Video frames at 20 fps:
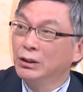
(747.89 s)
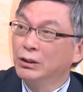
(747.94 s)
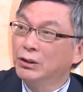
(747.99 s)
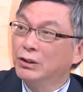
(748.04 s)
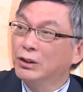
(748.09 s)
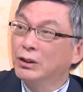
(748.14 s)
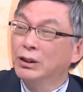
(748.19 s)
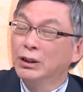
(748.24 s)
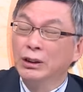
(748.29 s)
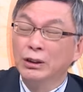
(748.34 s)

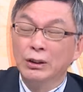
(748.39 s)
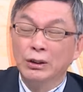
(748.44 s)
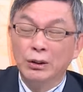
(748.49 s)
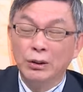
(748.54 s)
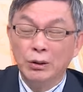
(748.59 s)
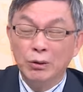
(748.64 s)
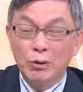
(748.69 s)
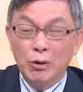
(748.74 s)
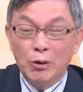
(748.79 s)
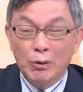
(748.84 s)
就是
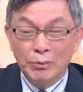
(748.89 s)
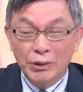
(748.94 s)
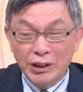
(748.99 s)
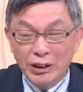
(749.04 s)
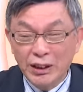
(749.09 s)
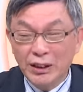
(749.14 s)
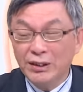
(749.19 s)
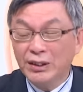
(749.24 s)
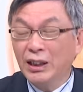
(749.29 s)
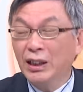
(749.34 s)
因为我们
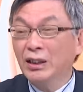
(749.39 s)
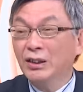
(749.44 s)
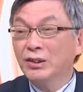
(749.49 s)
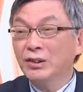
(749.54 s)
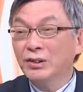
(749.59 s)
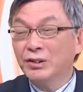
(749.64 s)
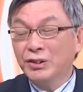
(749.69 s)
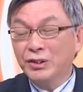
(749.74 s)
现在啊，